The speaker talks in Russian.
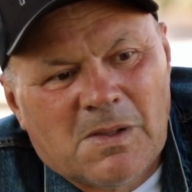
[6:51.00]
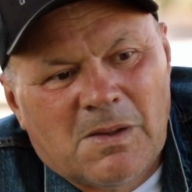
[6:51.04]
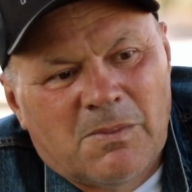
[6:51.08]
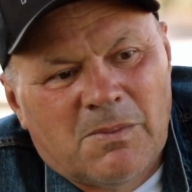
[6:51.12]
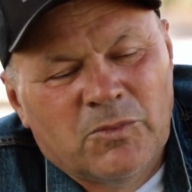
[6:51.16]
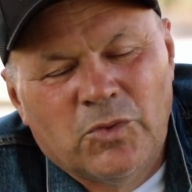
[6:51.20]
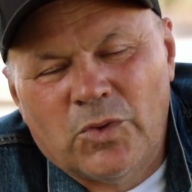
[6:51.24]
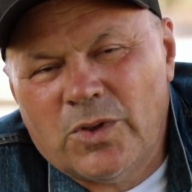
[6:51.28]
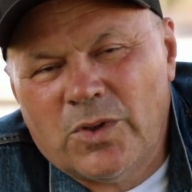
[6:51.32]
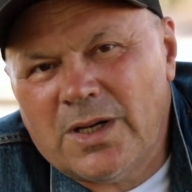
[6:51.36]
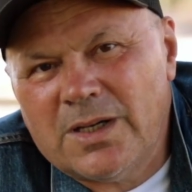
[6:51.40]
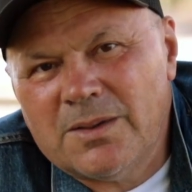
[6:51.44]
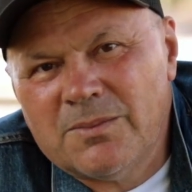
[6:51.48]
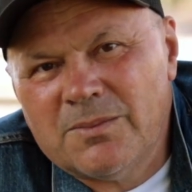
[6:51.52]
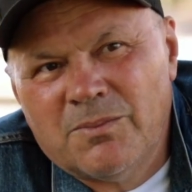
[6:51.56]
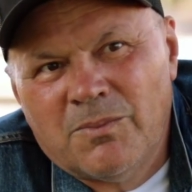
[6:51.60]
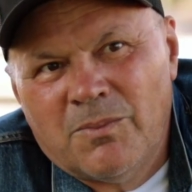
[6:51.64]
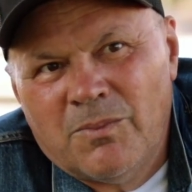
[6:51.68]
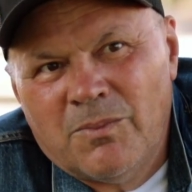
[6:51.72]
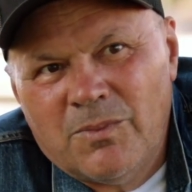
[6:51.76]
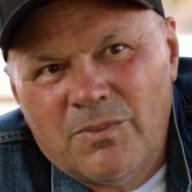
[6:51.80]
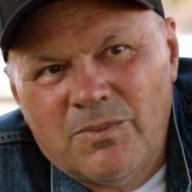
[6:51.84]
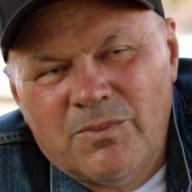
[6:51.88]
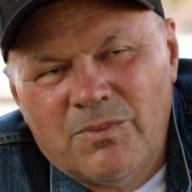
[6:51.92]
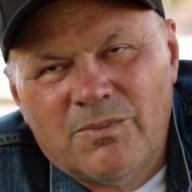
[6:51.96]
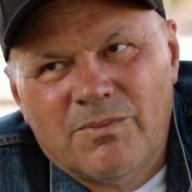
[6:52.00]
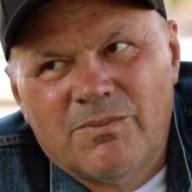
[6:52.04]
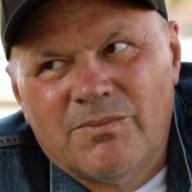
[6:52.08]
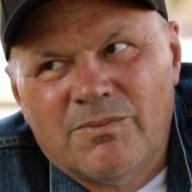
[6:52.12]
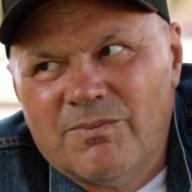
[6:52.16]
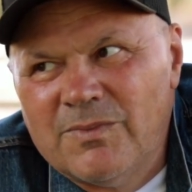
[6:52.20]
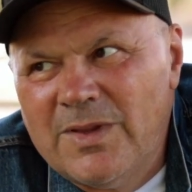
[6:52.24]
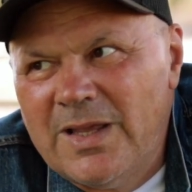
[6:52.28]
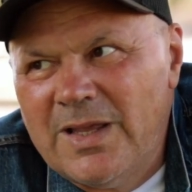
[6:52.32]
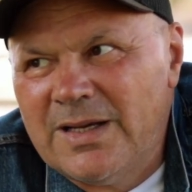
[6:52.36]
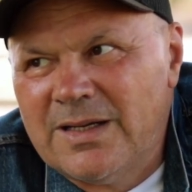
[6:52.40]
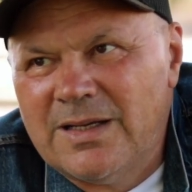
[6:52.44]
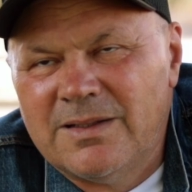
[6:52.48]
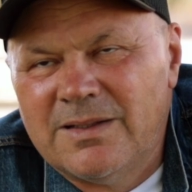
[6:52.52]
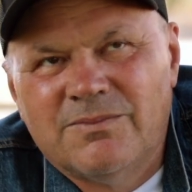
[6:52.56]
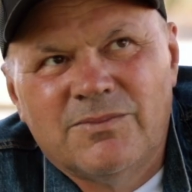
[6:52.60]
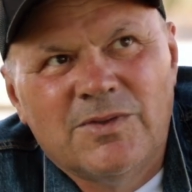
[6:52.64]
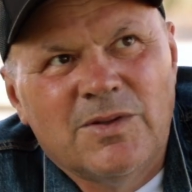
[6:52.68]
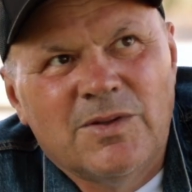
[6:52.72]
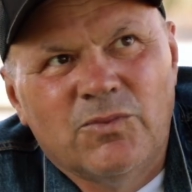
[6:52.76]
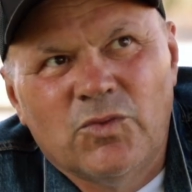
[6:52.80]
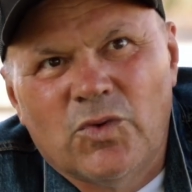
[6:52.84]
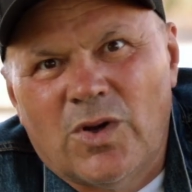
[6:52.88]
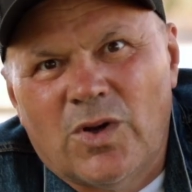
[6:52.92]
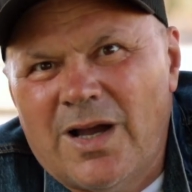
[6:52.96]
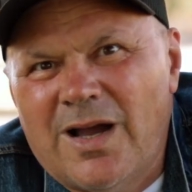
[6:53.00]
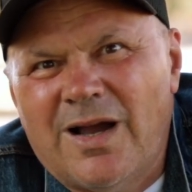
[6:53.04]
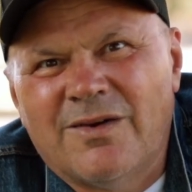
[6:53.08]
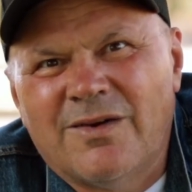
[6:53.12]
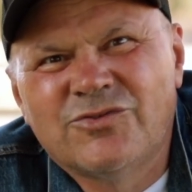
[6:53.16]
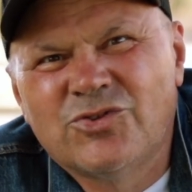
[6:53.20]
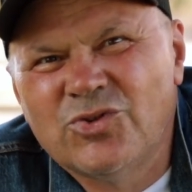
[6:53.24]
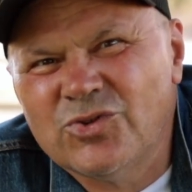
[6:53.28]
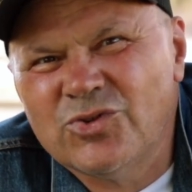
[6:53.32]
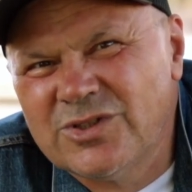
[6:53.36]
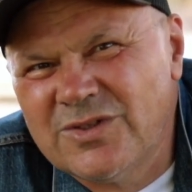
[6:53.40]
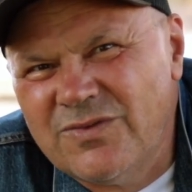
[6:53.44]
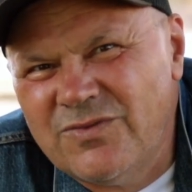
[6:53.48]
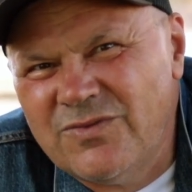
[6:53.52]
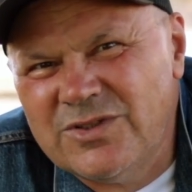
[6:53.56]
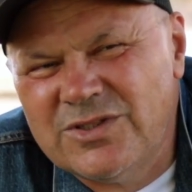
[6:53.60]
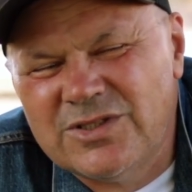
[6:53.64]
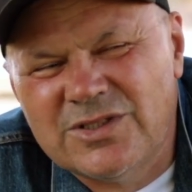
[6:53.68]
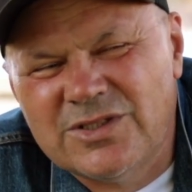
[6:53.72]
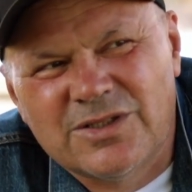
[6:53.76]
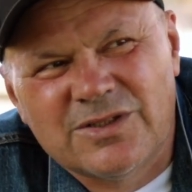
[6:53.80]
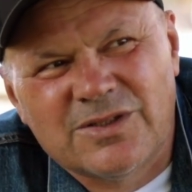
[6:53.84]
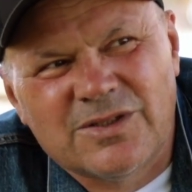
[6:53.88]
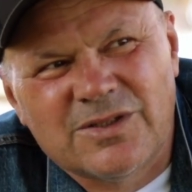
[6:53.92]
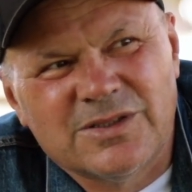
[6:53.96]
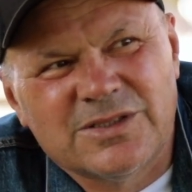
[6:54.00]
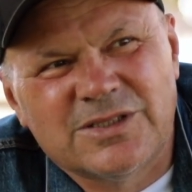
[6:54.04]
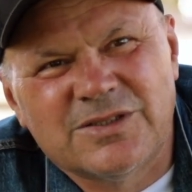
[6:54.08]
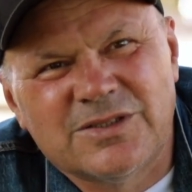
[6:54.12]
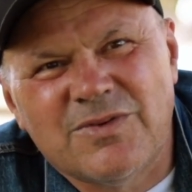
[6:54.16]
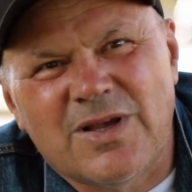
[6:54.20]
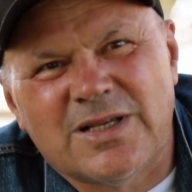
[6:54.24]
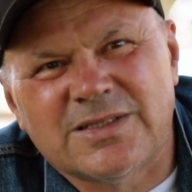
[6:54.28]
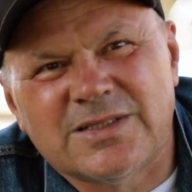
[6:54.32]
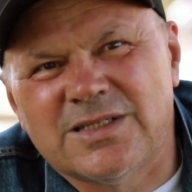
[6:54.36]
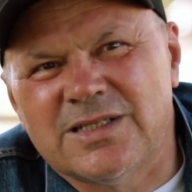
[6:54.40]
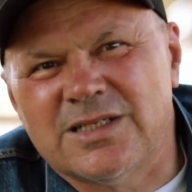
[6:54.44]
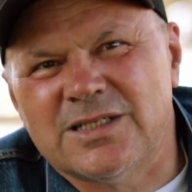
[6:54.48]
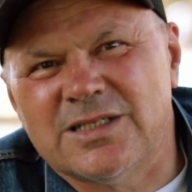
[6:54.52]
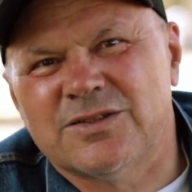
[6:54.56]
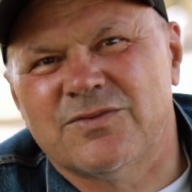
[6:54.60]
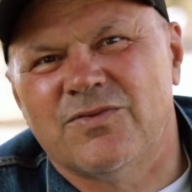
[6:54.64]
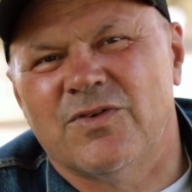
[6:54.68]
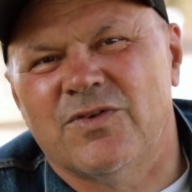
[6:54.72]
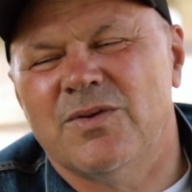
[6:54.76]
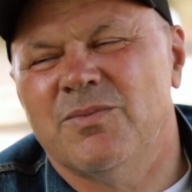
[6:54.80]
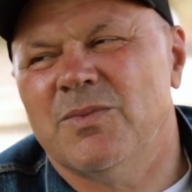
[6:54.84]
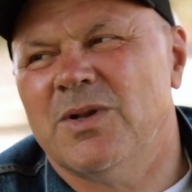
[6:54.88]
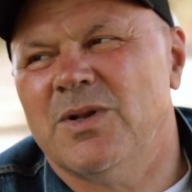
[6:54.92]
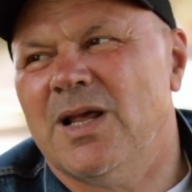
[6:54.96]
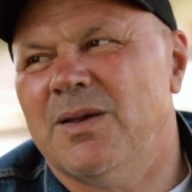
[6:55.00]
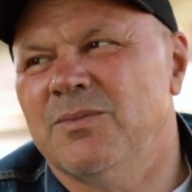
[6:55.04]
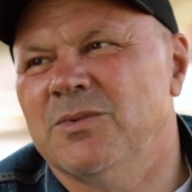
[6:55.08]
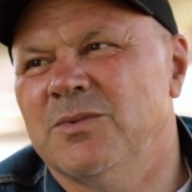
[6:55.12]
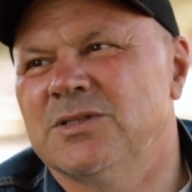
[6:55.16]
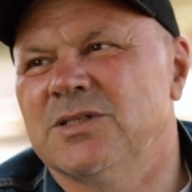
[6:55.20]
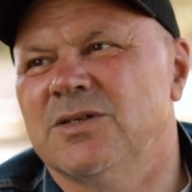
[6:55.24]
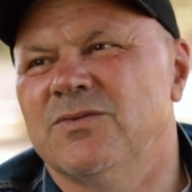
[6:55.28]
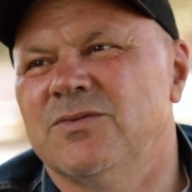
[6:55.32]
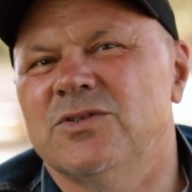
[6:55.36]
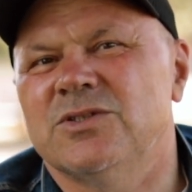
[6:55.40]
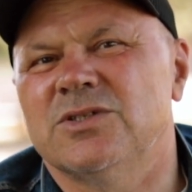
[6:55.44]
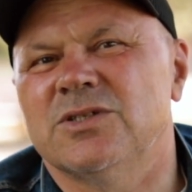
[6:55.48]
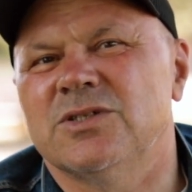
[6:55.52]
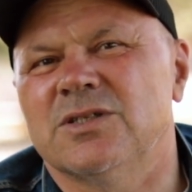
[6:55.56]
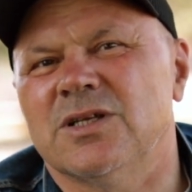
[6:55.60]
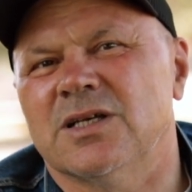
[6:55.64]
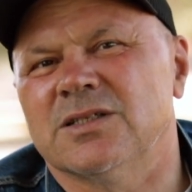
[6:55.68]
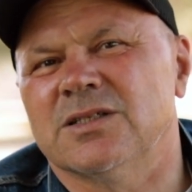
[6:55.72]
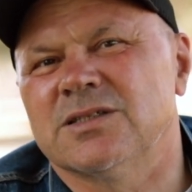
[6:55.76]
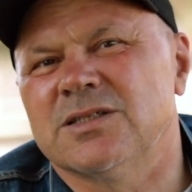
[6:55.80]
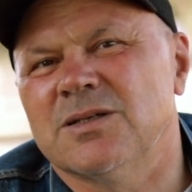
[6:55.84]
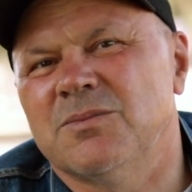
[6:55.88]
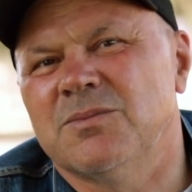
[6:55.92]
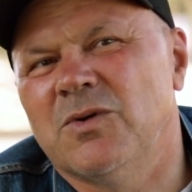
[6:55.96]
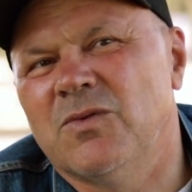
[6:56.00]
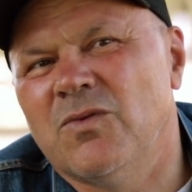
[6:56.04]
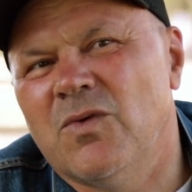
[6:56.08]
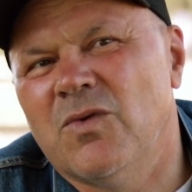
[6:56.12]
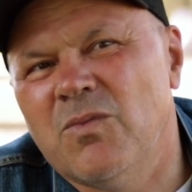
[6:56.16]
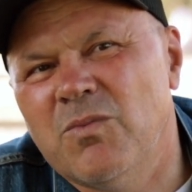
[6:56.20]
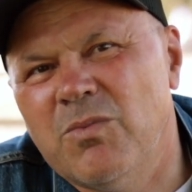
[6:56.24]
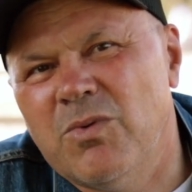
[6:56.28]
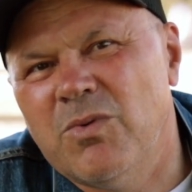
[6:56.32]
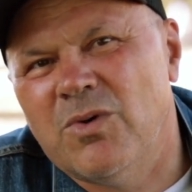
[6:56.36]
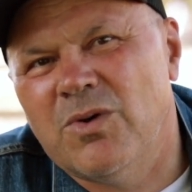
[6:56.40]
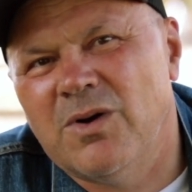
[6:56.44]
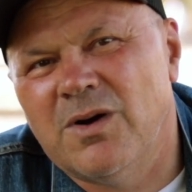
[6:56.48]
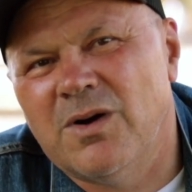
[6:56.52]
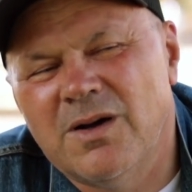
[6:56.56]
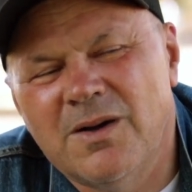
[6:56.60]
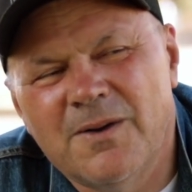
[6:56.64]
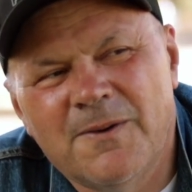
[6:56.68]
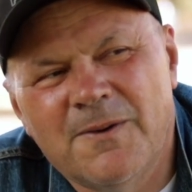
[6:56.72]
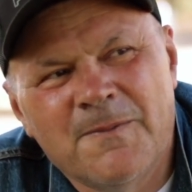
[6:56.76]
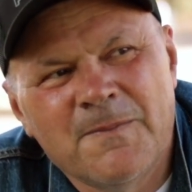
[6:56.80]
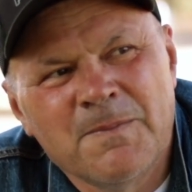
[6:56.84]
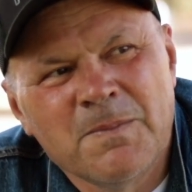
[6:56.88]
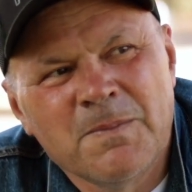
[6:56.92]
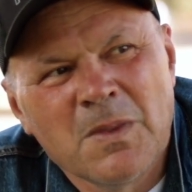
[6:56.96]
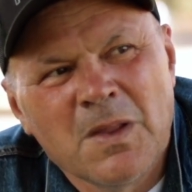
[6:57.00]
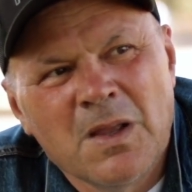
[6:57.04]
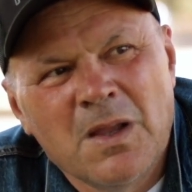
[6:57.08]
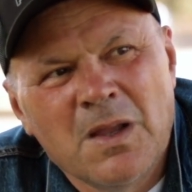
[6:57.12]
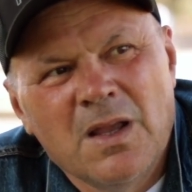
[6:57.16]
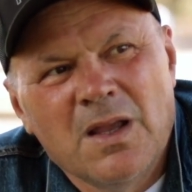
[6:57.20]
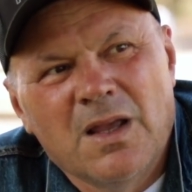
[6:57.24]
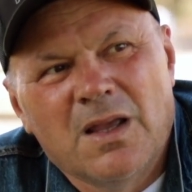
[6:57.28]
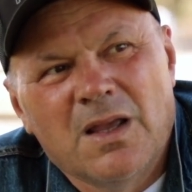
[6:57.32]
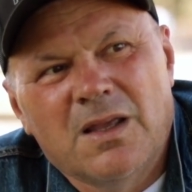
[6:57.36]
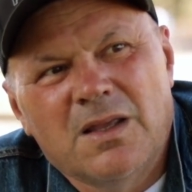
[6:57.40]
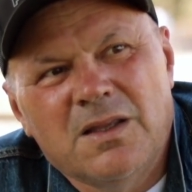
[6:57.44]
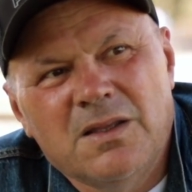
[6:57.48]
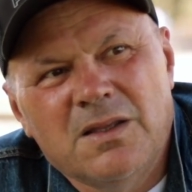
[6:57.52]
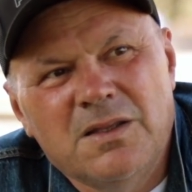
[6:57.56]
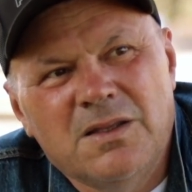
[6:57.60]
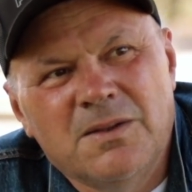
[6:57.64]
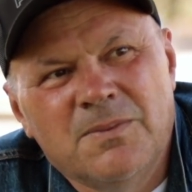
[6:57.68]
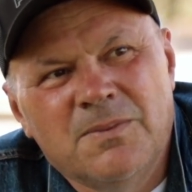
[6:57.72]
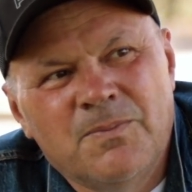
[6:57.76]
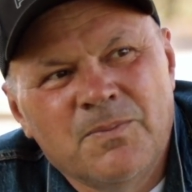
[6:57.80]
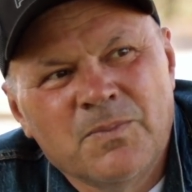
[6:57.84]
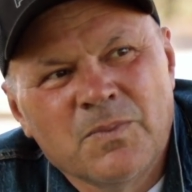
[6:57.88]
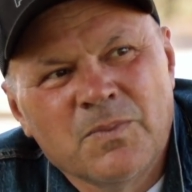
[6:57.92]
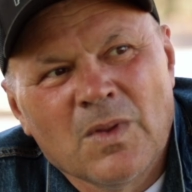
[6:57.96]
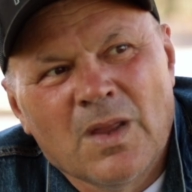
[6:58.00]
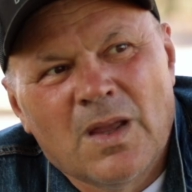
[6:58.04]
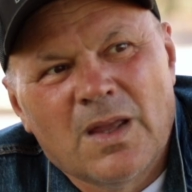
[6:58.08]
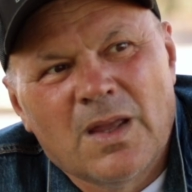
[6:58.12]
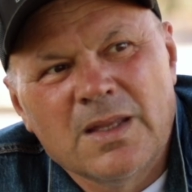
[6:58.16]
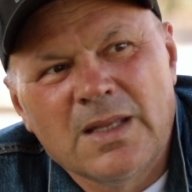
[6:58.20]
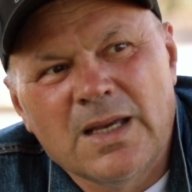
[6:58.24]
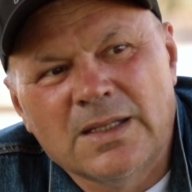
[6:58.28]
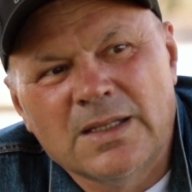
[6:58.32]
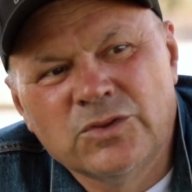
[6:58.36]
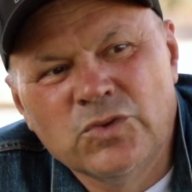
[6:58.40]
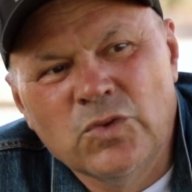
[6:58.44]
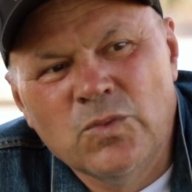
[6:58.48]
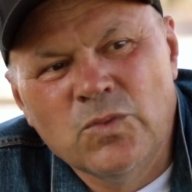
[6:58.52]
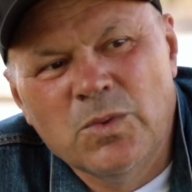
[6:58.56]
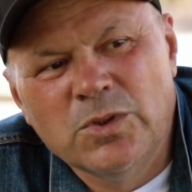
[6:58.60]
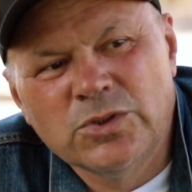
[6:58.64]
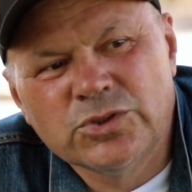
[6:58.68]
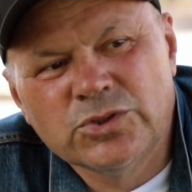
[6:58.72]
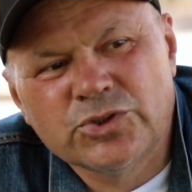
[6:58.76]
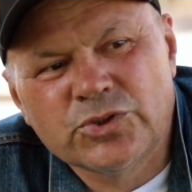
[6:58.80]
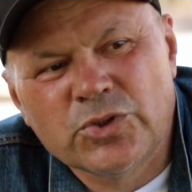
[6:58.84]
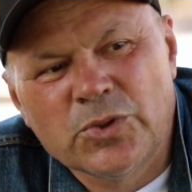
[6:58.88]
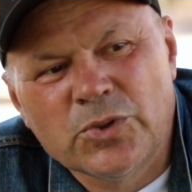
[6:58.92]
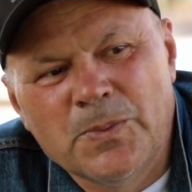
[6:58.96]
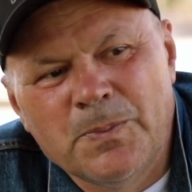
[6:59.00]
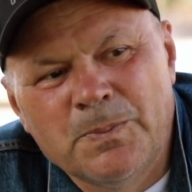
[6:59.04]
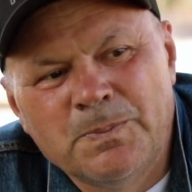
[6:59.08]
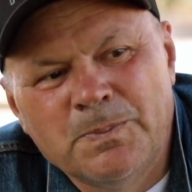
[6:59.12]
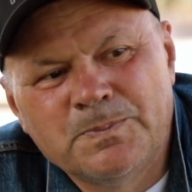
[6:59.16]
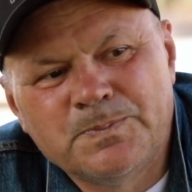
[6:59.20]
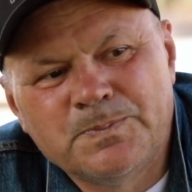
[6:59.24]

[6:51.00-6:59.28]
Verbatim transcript: много, наверное, немного, а все зависит, связано с временами, зависит от самого Бога. И я думаю, что